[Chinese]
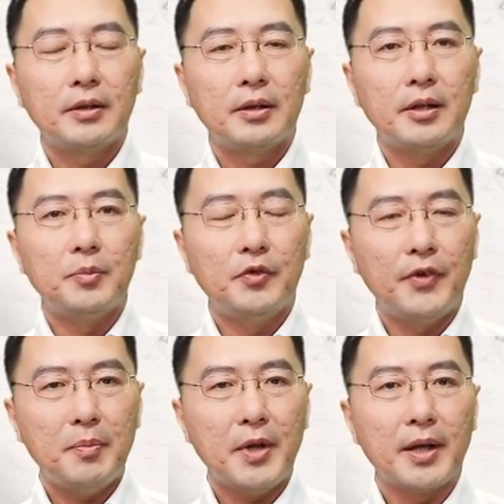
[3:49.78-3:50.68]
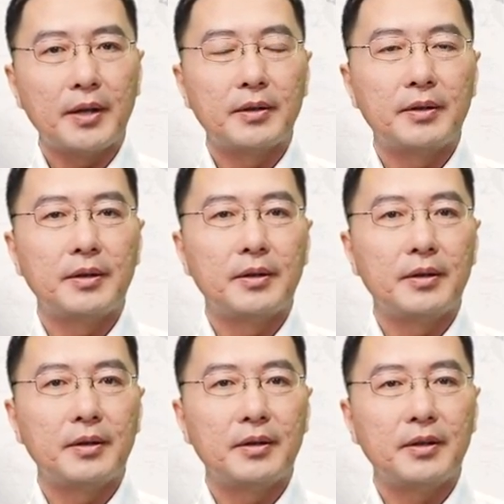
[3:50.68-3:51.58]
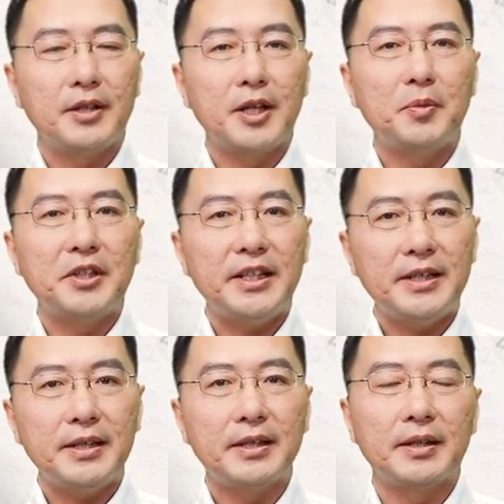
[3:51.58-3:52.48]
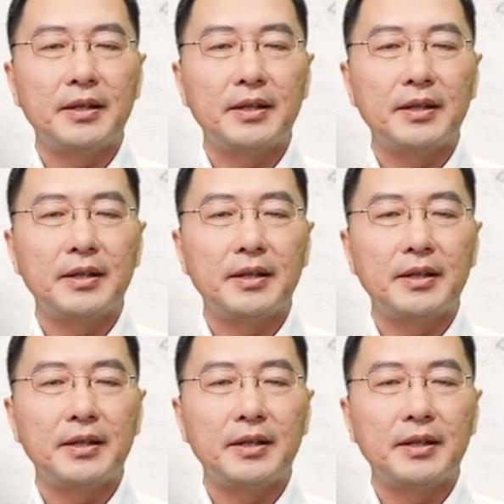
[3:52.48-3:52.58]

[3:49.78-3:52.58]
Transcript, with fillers: 很不方便，也不经济。